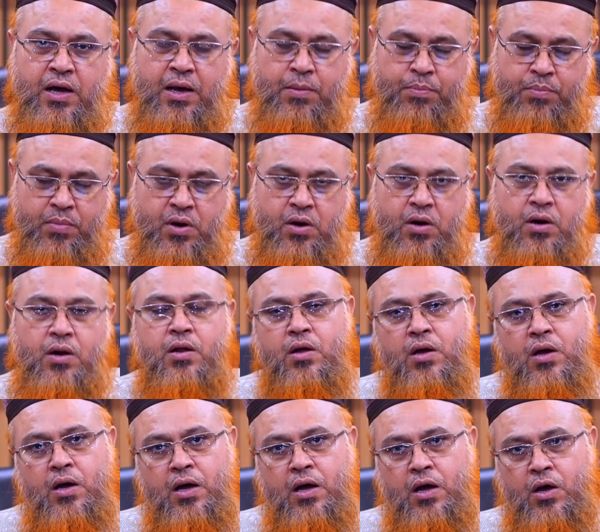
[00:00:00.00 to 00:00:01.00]
আপনার
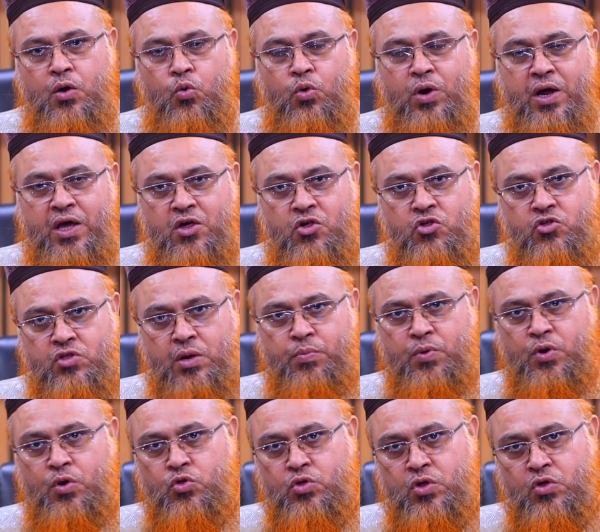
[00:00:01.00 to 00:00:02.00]
কোরাইশ
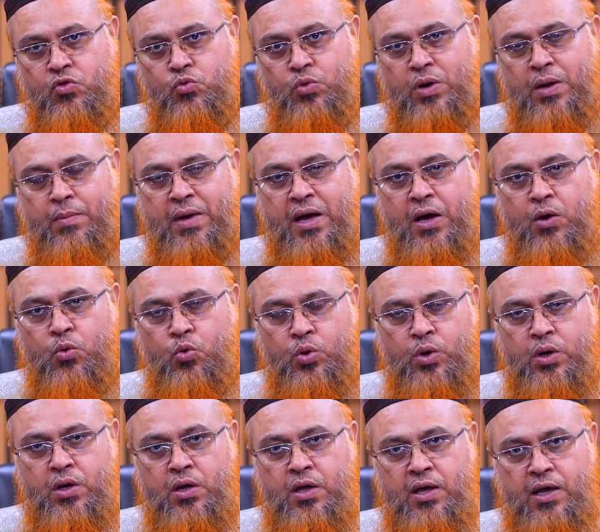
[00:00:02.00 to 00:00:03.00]
তারপরে হচ্ছে সুরা মাউন
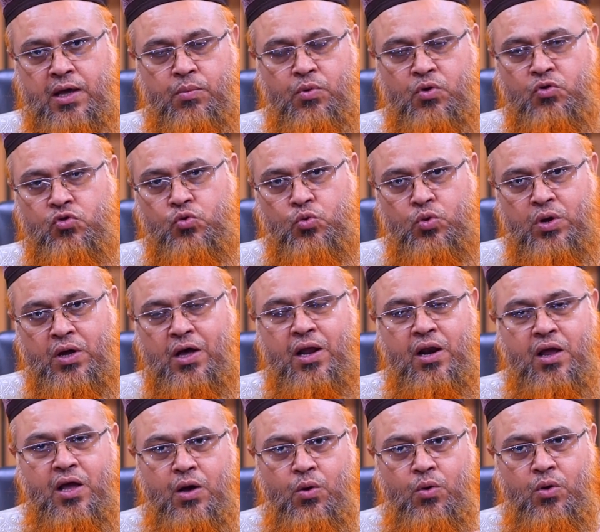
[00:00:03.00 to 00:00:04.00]
এবং সুরা
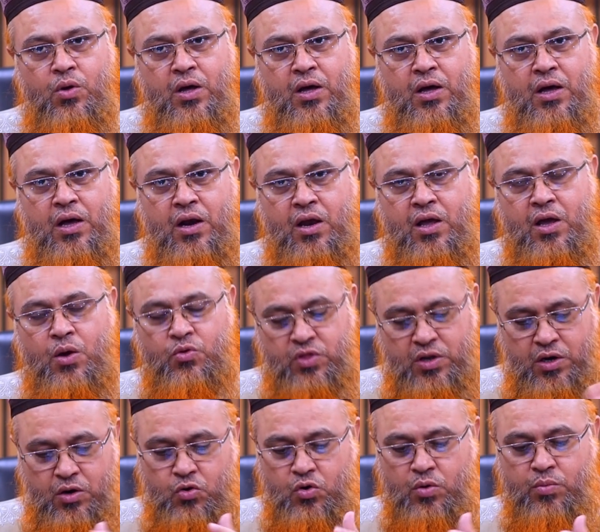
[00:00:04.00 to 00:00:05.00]
আল কাউ আল
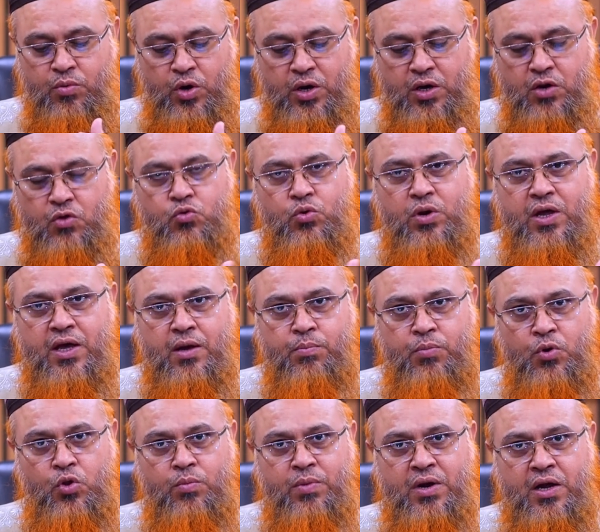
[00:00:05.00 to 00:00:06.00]
কাউসার এরকম কয়েকটি সুরা
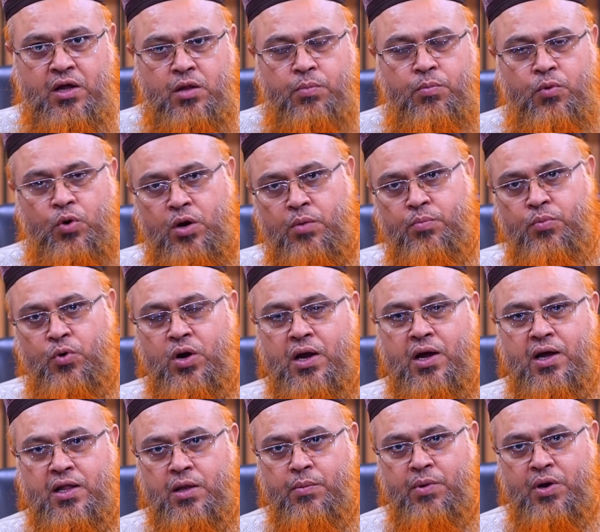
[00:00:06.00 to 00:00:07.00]
প্রথম রাখাতে পড়লেন পরের
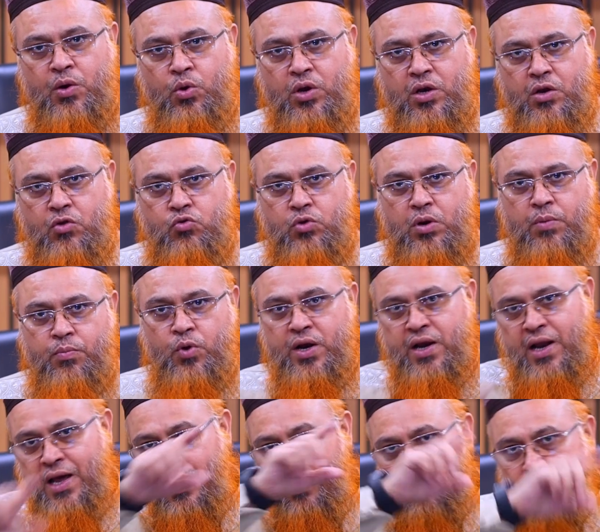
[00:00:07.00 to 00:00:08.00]
রাখাতে আবার কয়েকটি সুরা
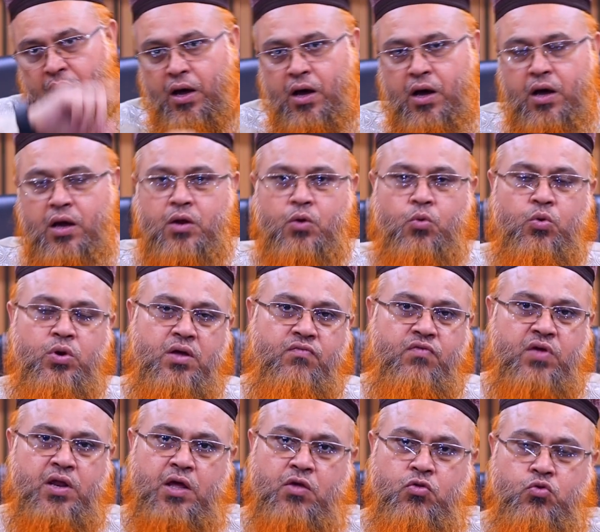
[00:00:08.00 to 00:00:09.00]
পড়লেন আবার তিনবার ঘুরিয়ে
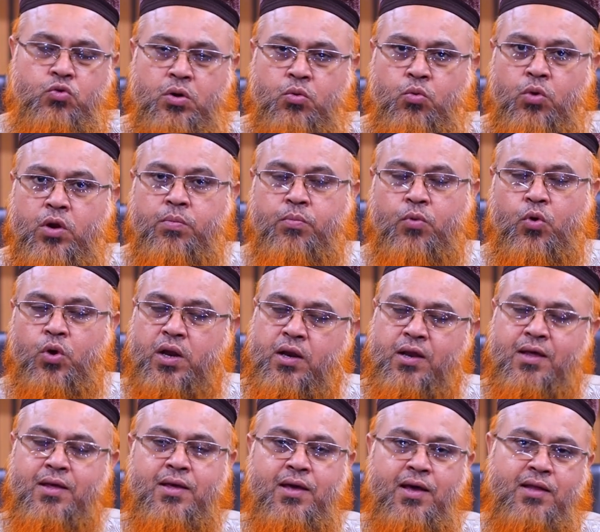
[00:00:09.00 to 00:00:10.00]
ফিরে এই সুরাগুলি পড়লেন
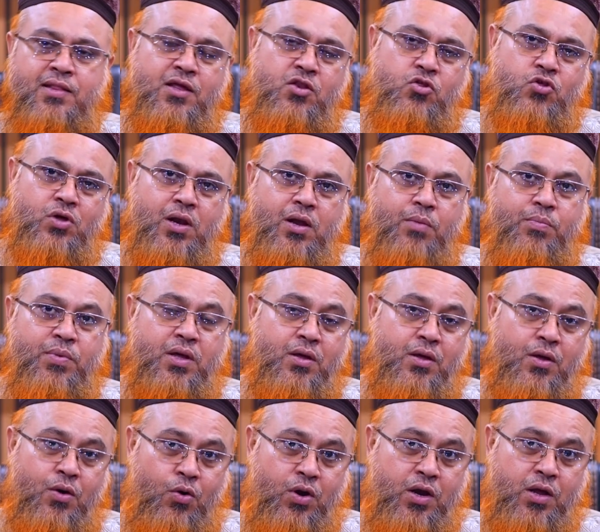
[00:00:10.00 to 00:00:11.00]
এতে ইনশাল্লাহ আপনি
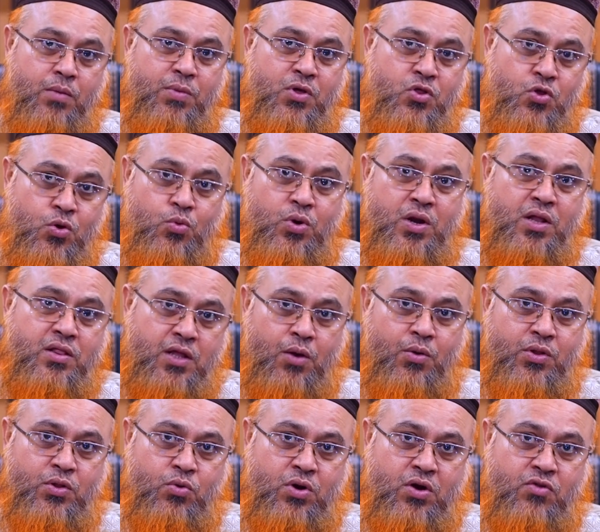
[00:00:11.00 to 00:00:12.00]
অনেক বেশি কোরআন
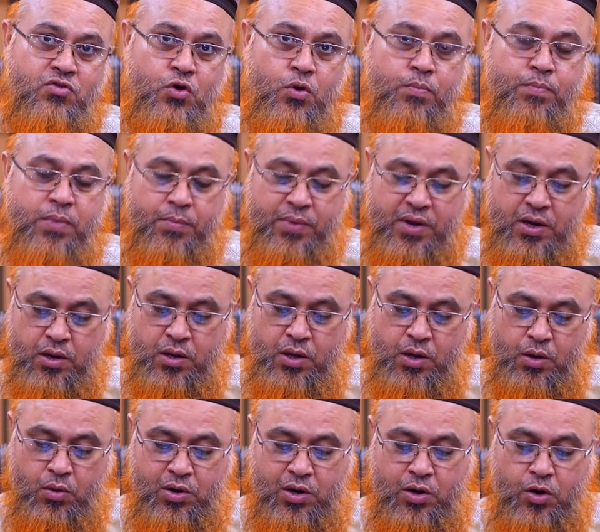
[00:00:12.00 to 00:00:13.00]
তেলাত করার সব পাবেন
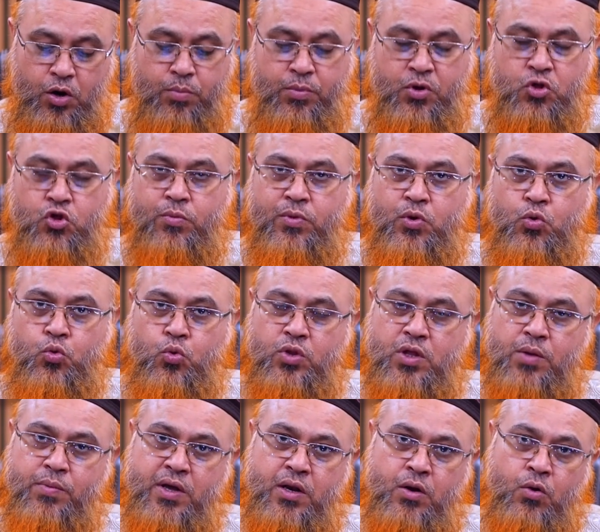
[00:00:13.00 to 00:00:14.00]
অনেক লম্বা সময় রুকু
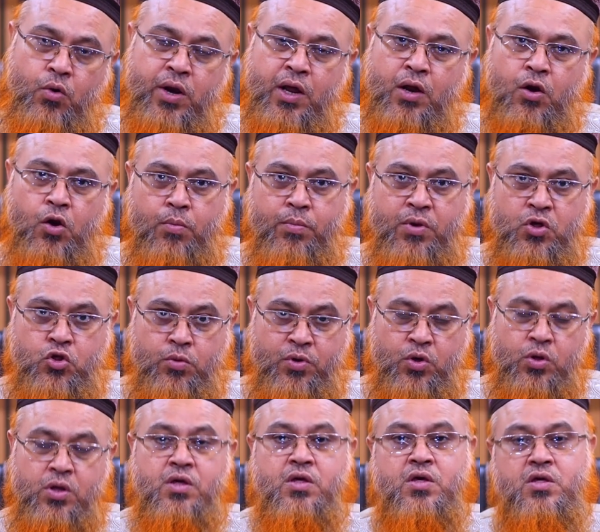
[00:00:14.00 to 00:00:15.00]
দেবেন অনেক লম্বা
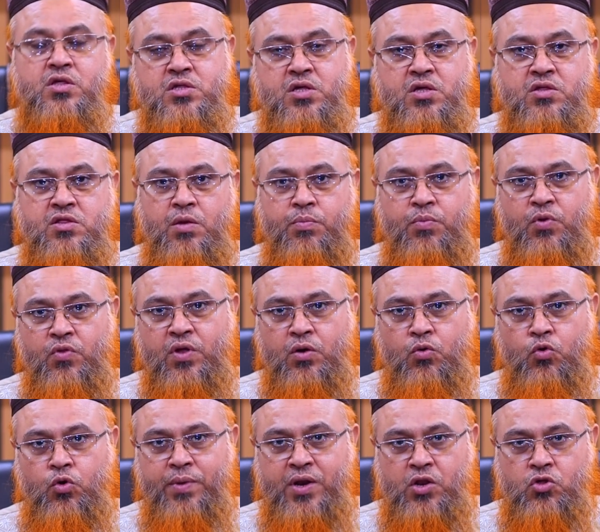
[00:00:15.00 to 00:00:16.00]
সময় সেজদা প্রদান
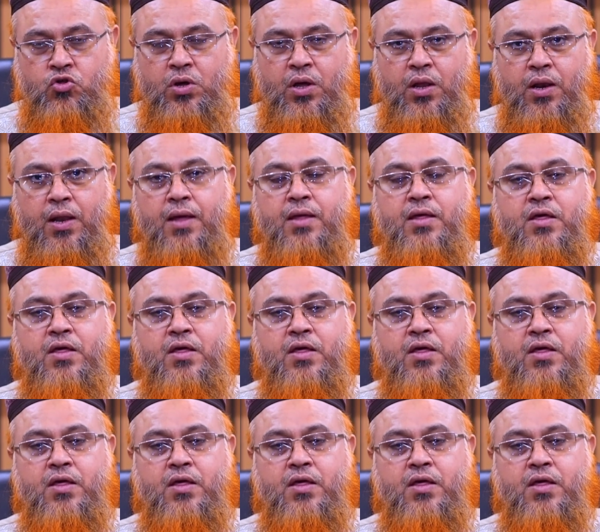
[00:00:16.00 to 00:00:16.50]
করবেন ইনশাআল্লাহ